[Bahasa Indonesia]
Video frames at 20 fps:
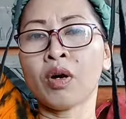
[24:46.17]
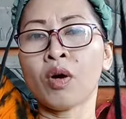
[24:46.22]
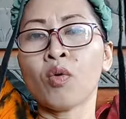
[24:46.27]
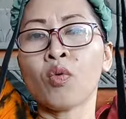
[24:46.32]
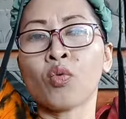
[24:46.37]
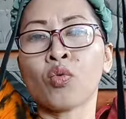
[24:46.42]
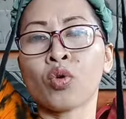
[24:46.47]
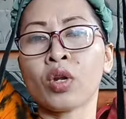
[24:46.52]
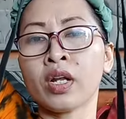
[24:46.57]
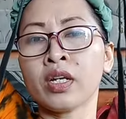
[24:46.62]

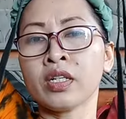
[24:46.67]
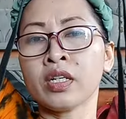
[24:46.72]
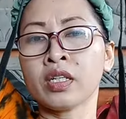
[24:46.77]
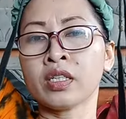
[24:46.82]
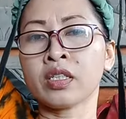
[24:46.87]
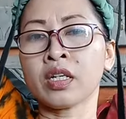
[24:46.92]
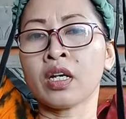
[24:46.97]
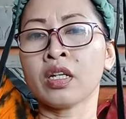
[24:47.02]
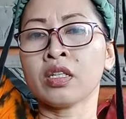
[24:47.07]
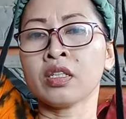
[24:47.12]
ukurannya
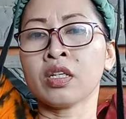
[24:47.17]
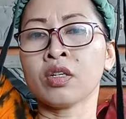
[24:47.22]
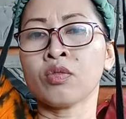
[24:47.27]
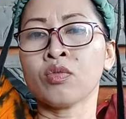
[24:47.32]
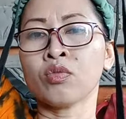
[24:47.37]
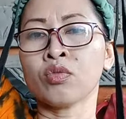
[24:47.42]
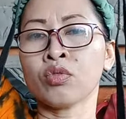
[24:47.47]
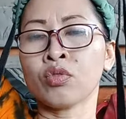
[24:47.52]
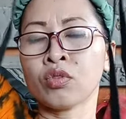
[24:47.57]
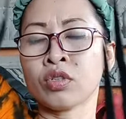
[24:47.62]
cantik
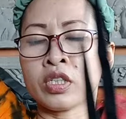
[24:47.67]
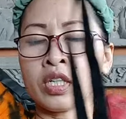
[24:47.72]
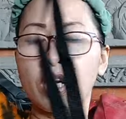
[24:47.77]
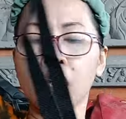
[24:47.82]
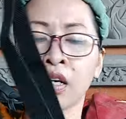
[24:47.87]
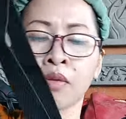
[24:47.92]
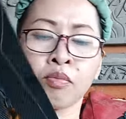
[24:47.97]
untuk cakep